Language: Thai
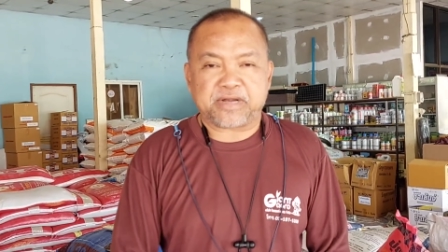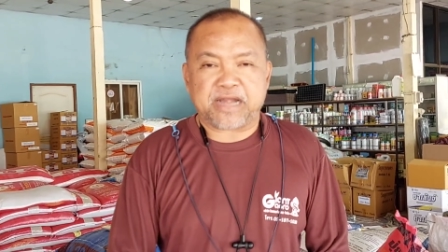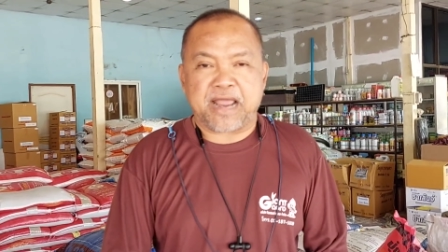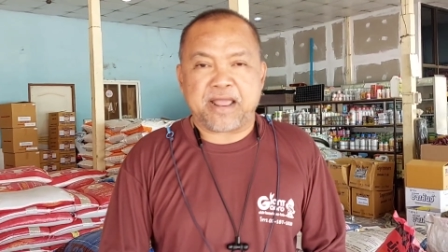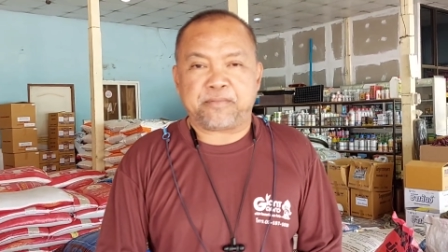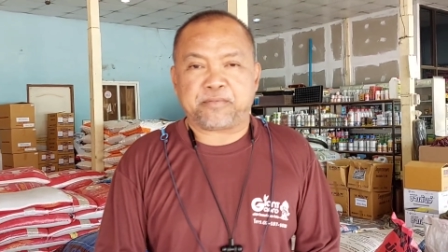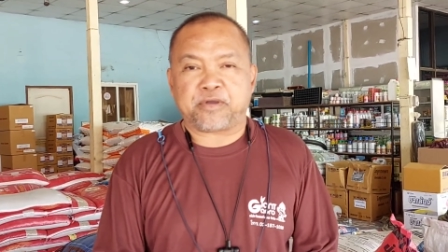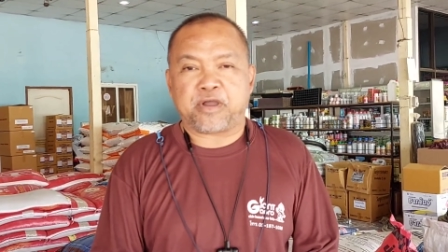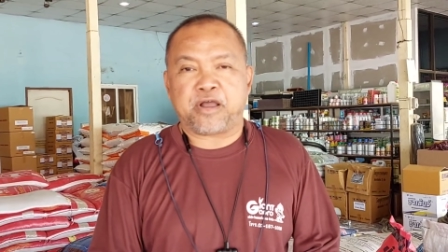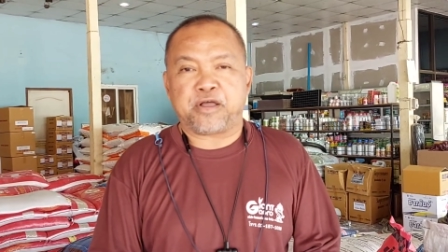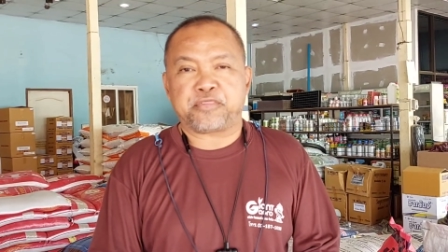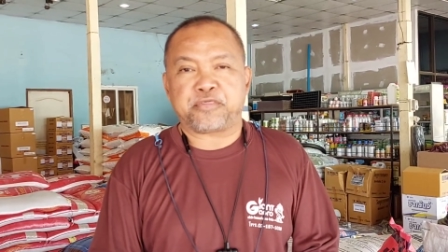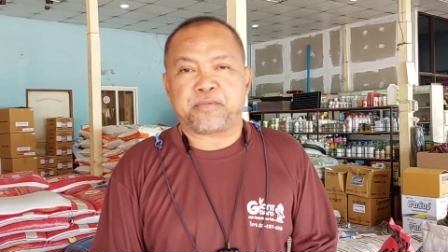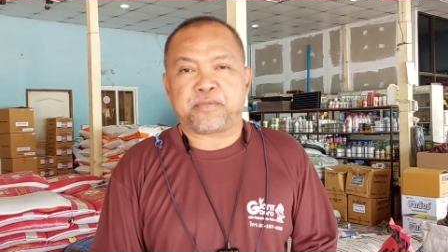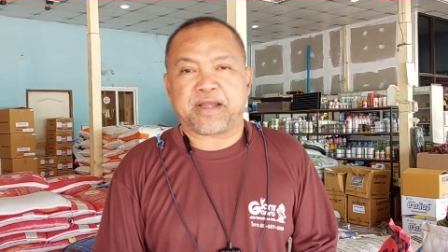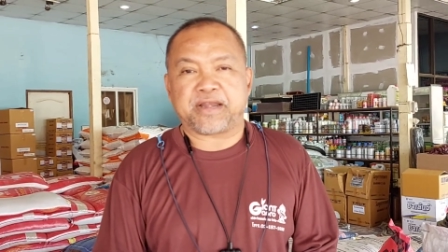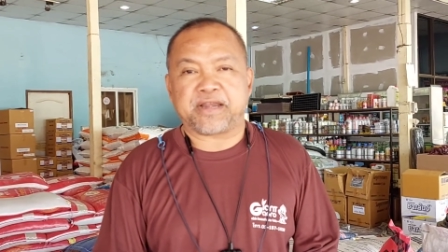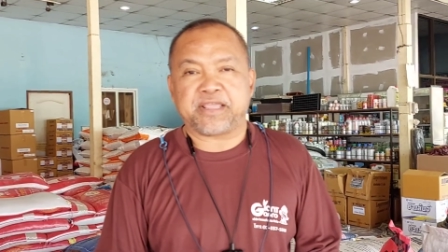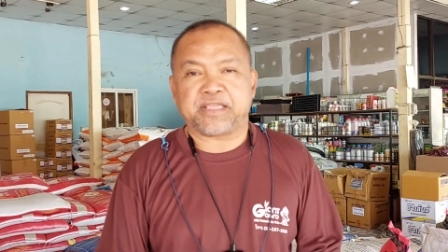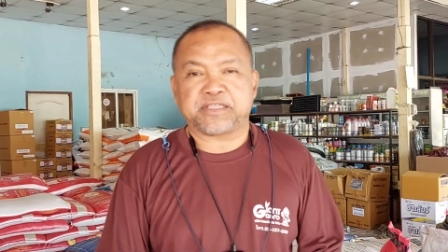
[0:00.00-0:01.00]
ครับก็ส
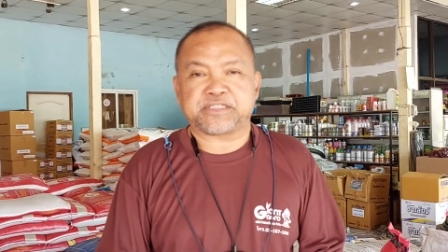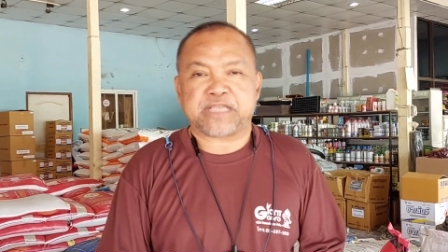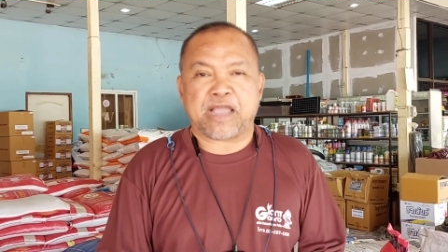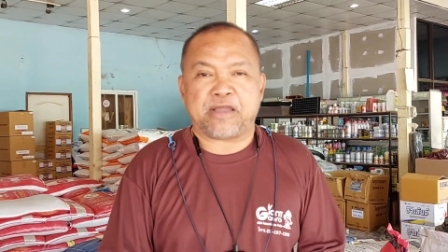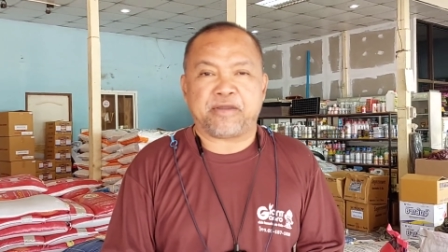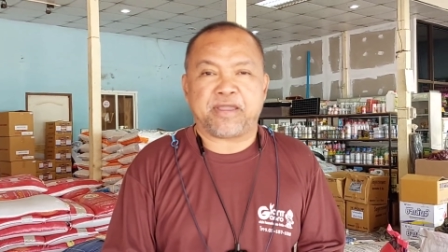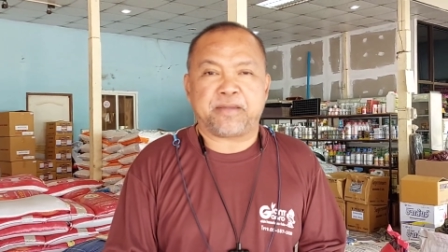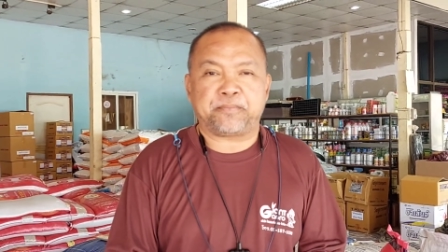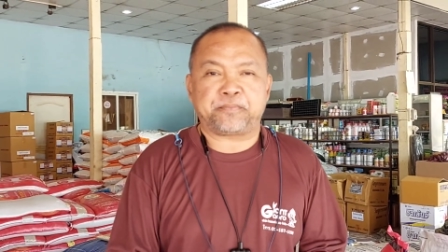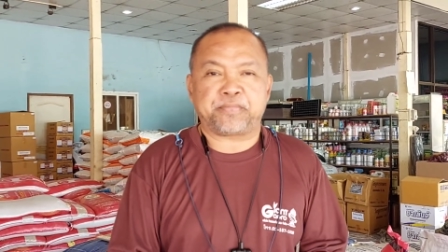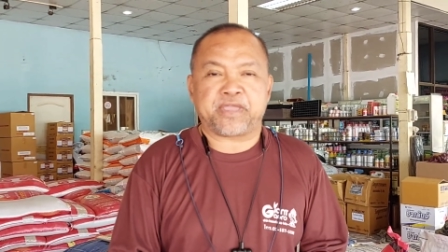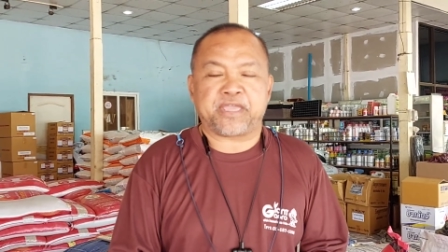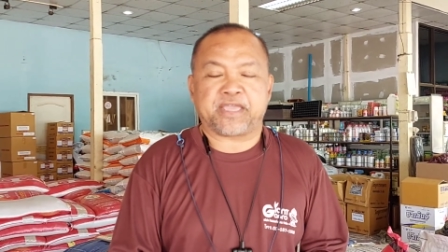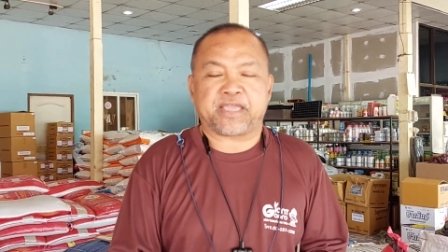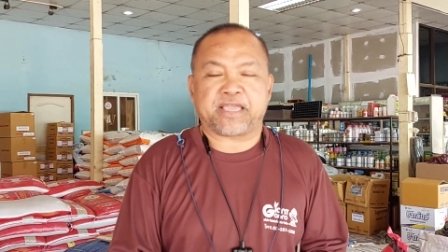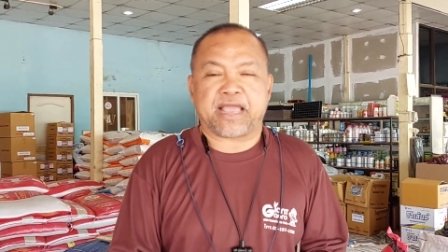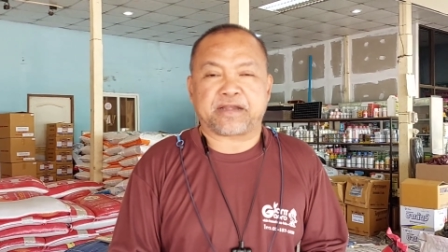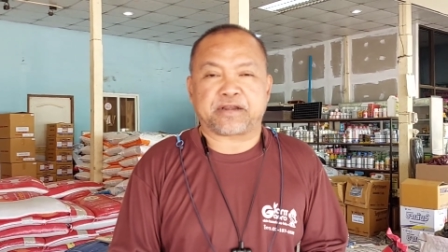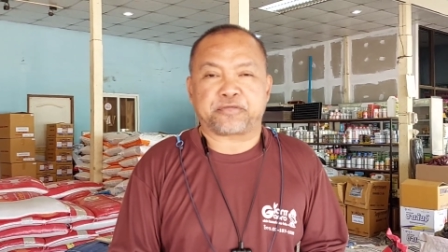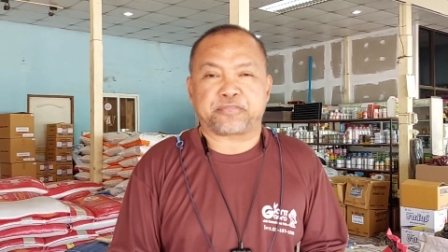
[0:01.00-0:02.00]
วัสดีชาวแฮปปี้
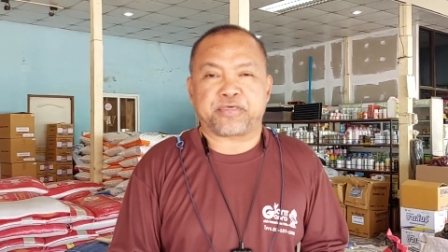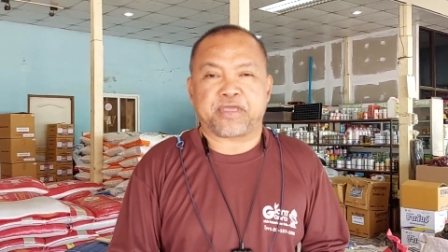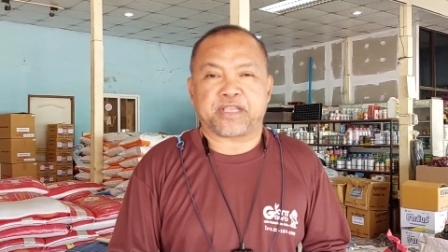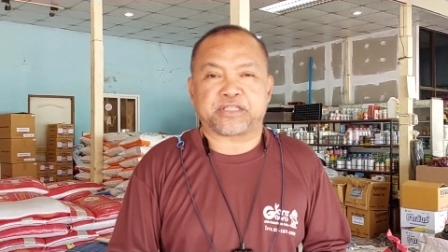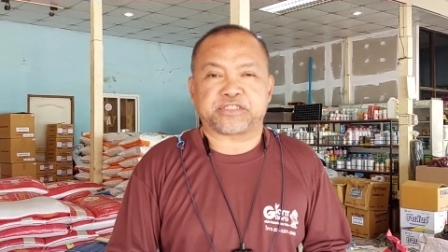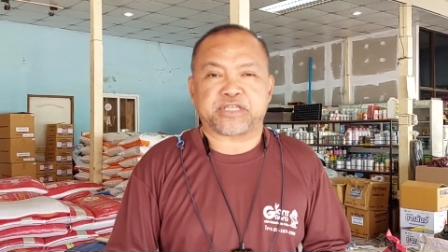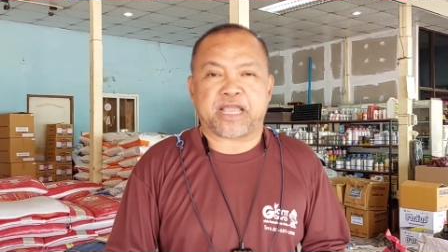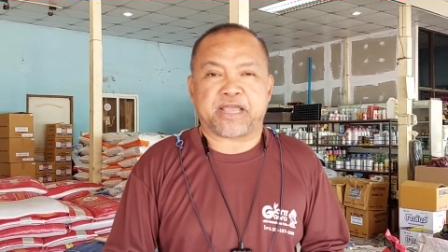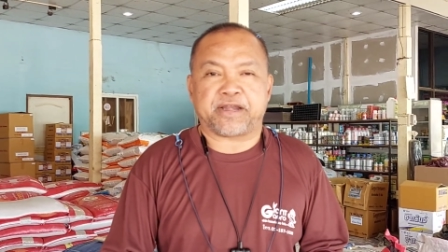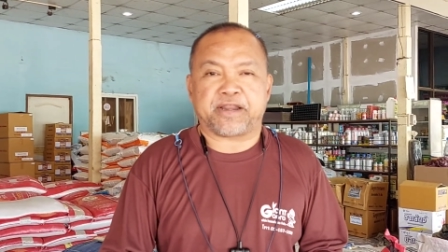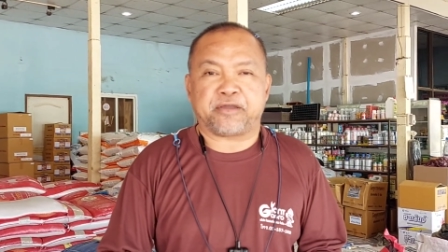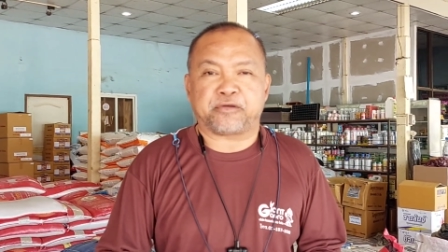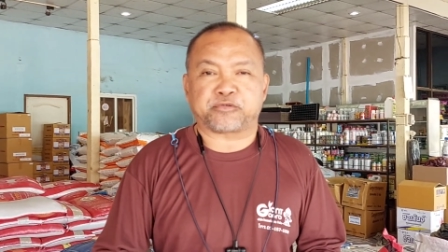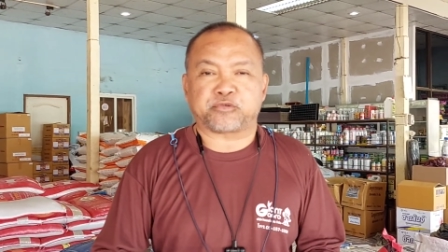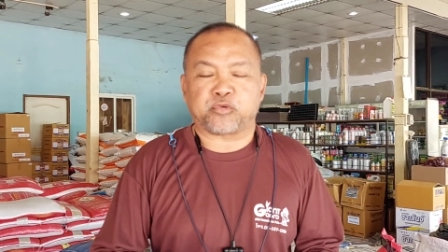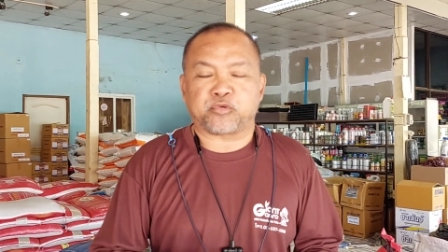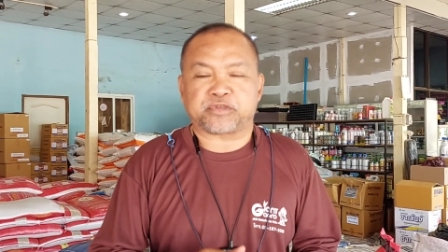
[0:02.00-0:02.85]
การเกษตรชาแนล